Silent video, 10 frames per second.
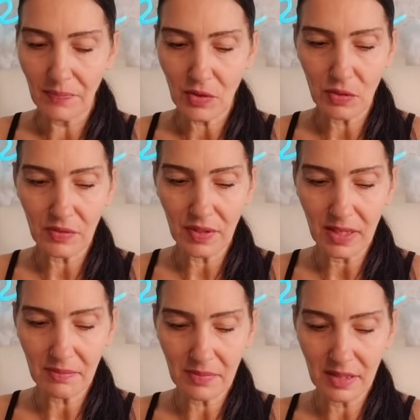Und wir
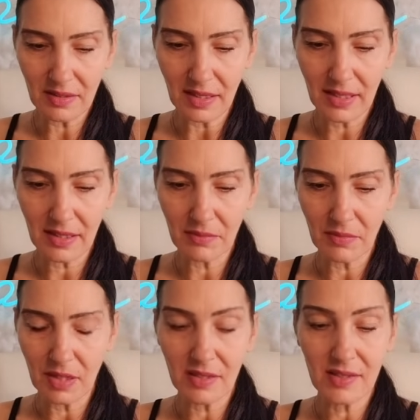haben hier drei der,
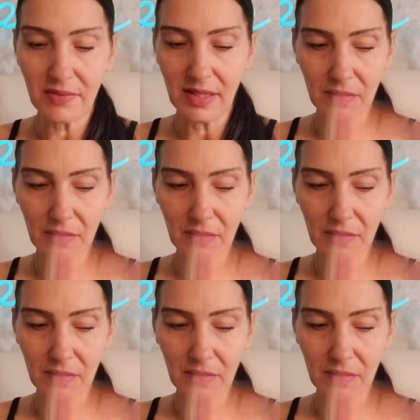äh, zwei der